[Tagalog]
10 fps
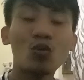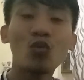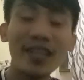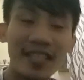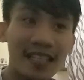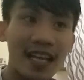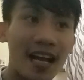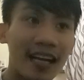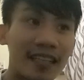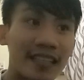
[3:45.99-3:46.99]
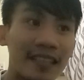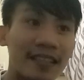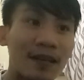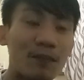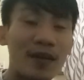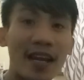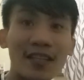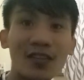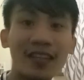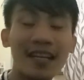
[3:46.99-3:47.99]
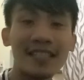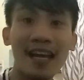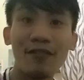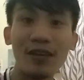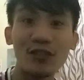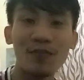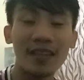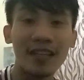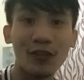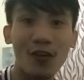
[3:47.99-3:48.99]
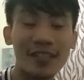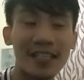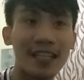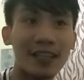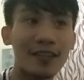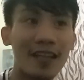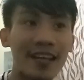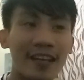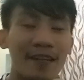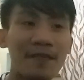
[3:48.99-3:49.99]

twist ang pinasok nila sa arrangement ng Toxic na dahil